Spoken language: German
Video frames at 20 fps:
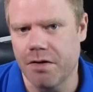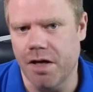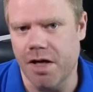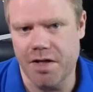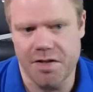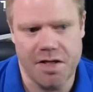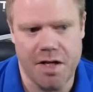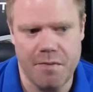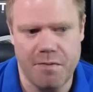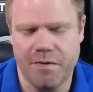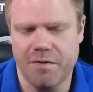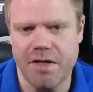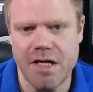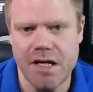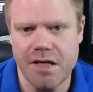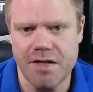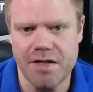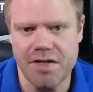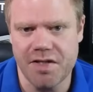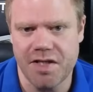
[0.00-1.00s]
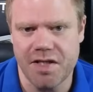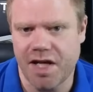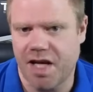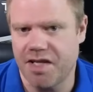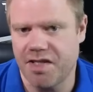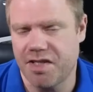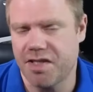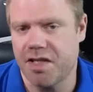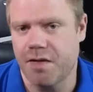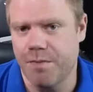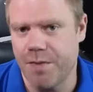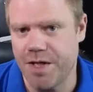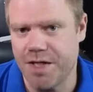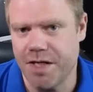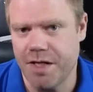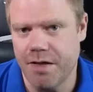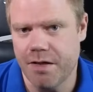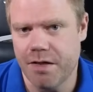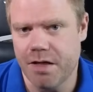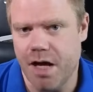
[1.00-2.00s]
Es gibt viele, die sind rechts in der
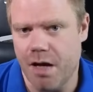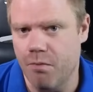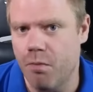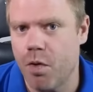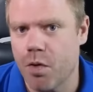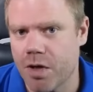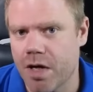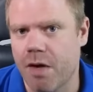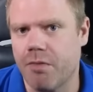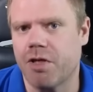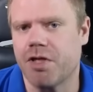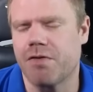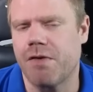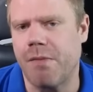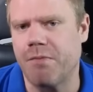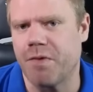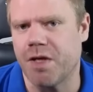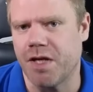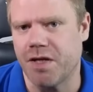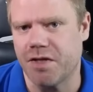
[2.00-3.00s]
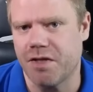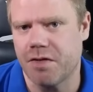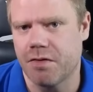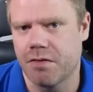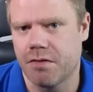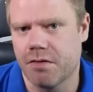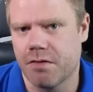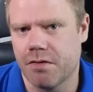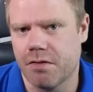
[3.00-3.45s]
Mitte, mögen aber Trump nicht.